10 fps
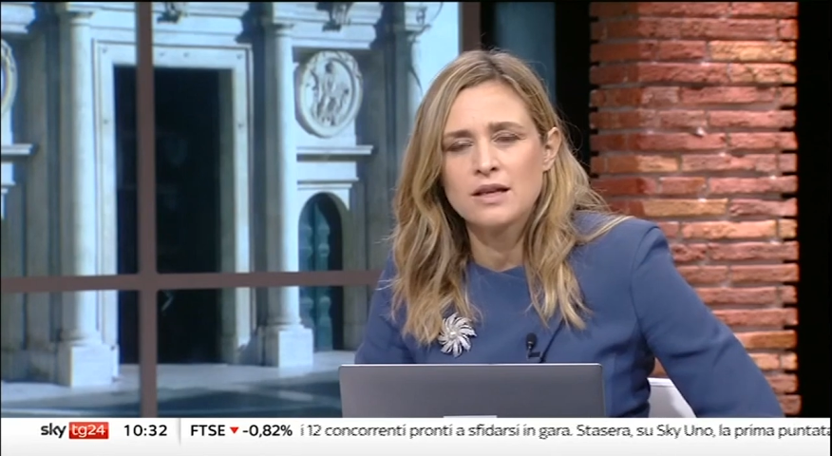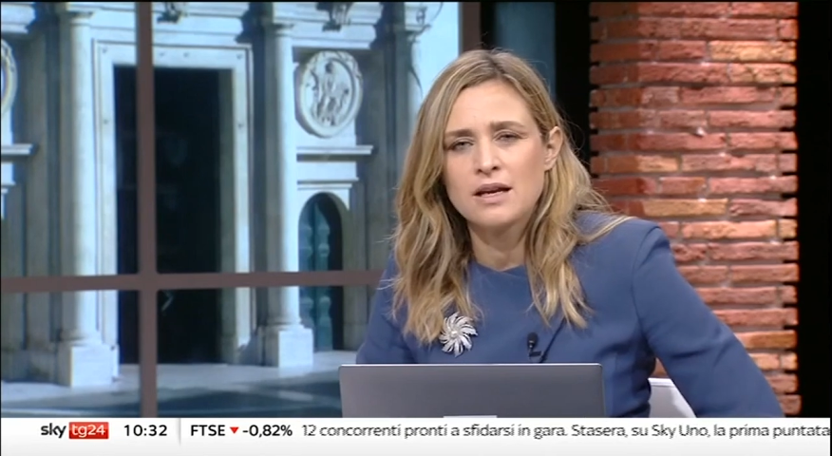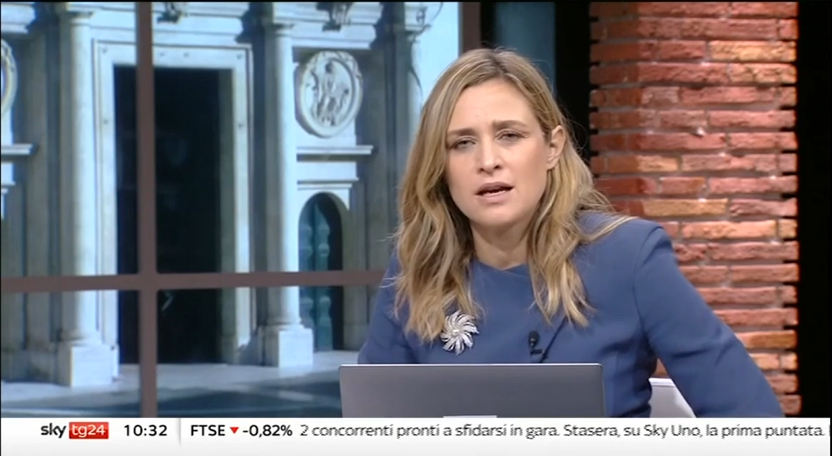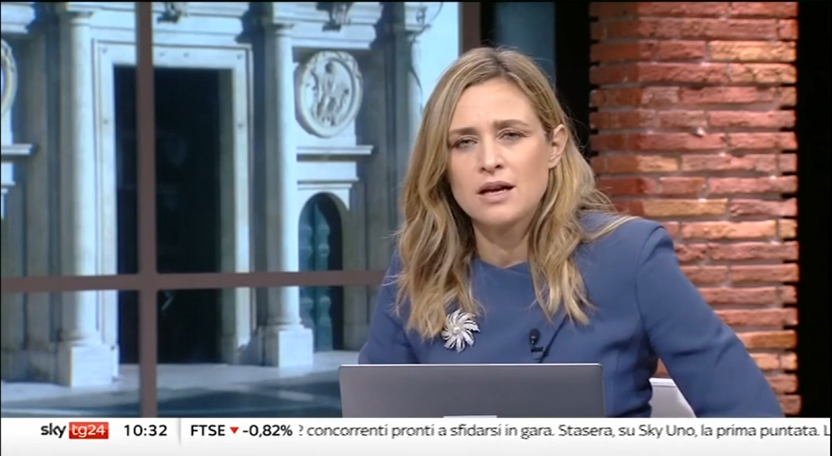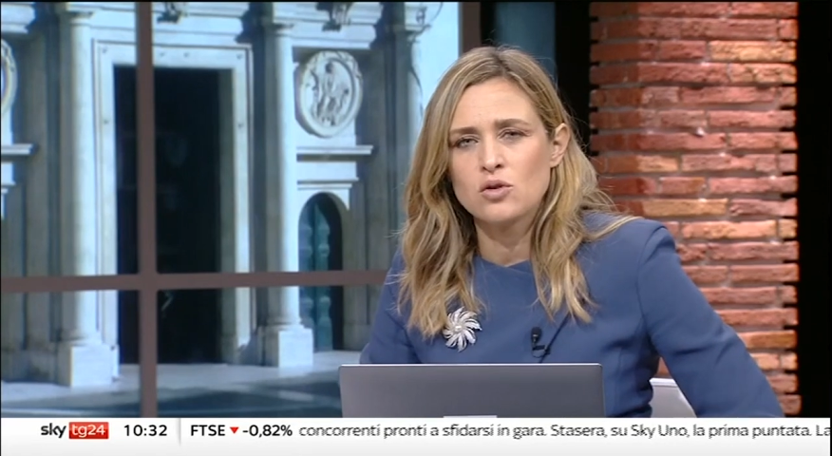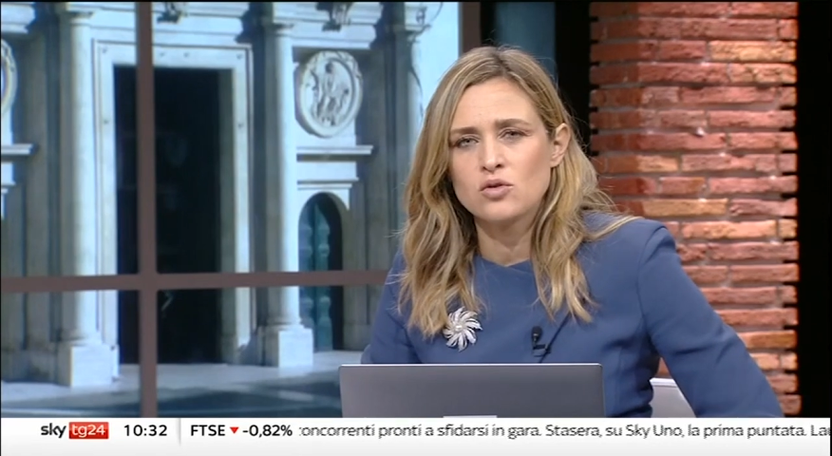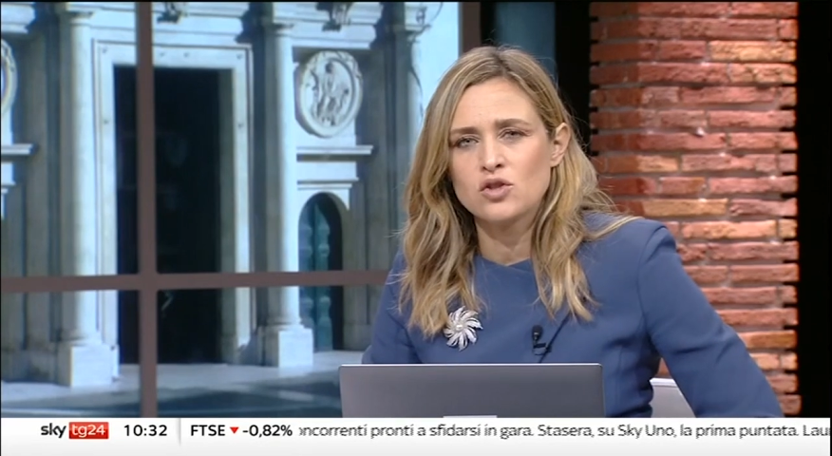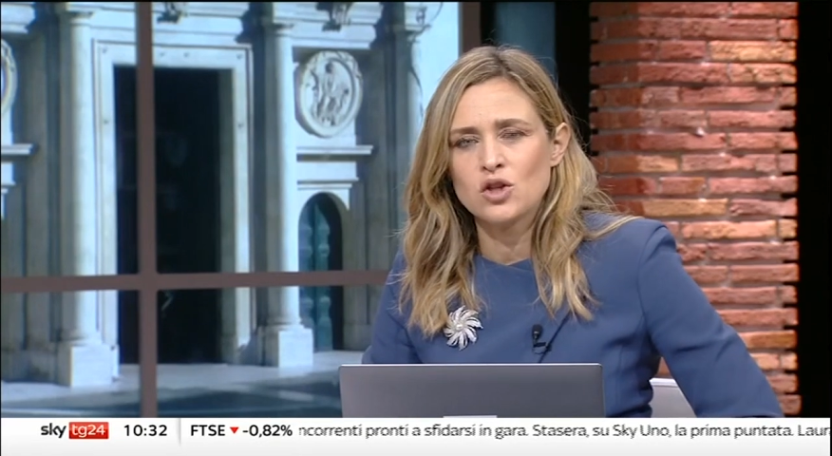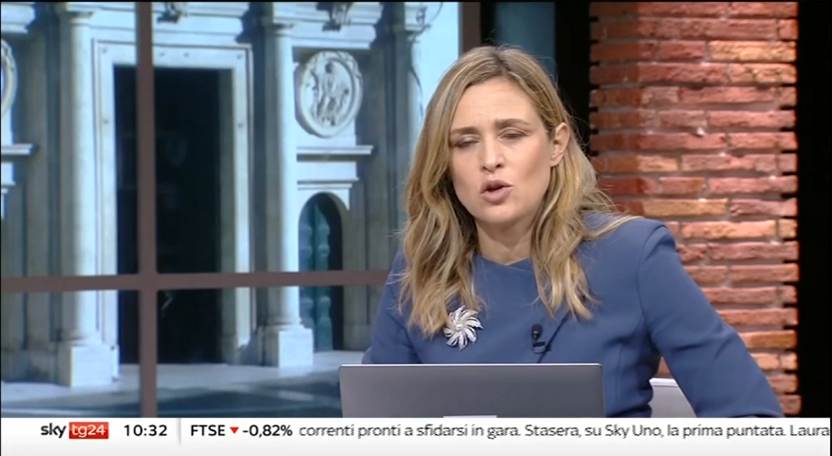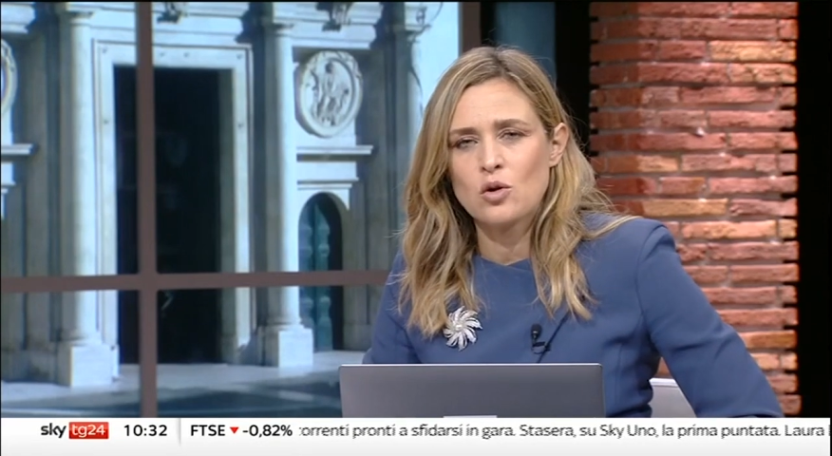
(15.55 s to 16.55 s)
del
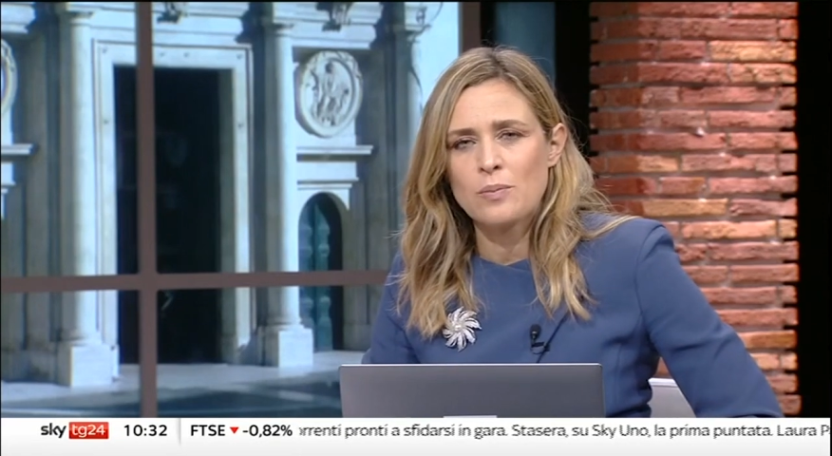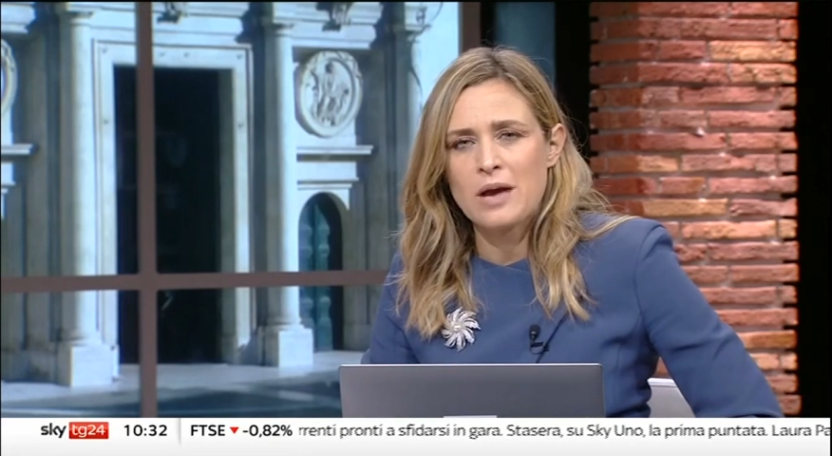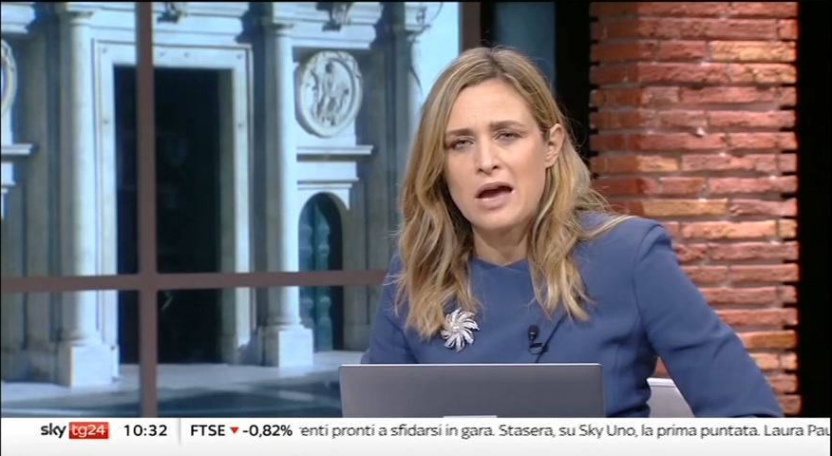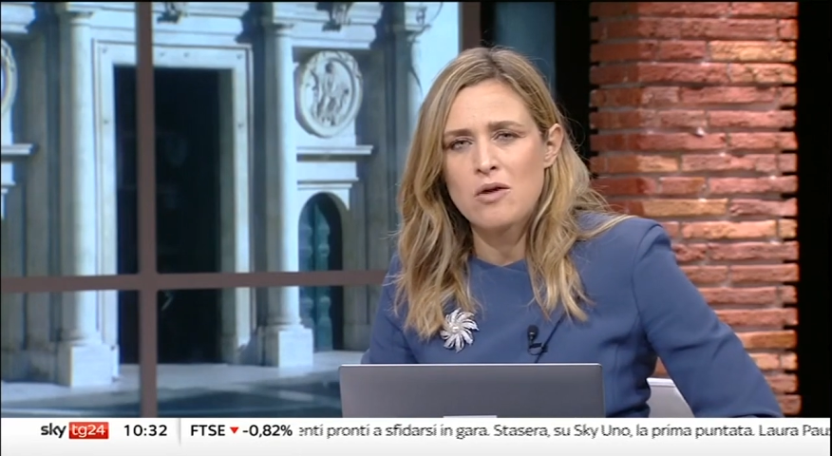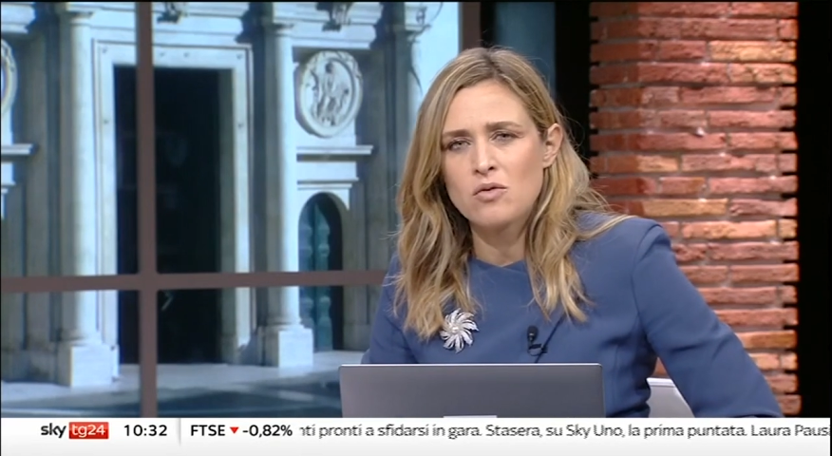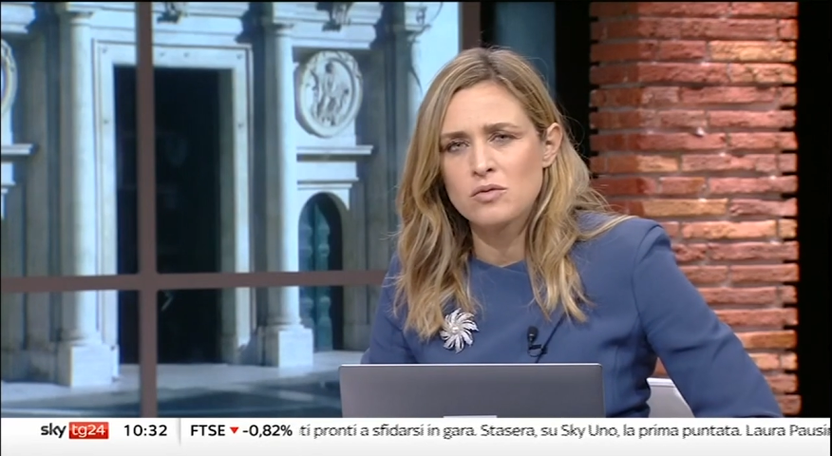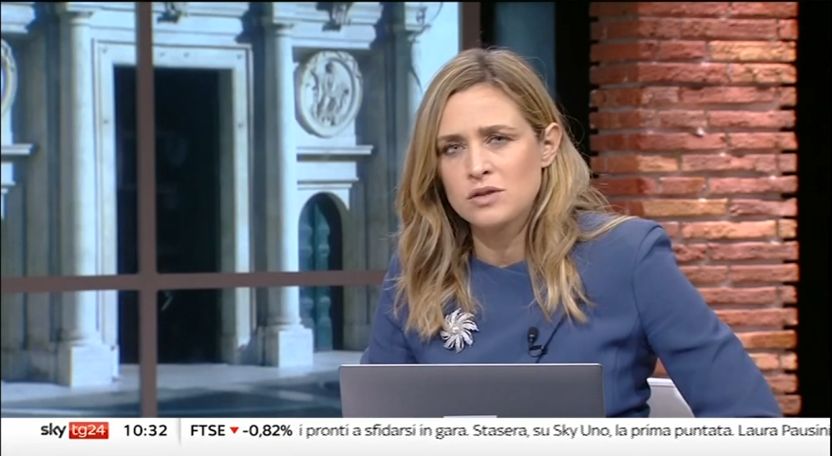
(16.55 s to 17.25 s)
Consiglio europeo, un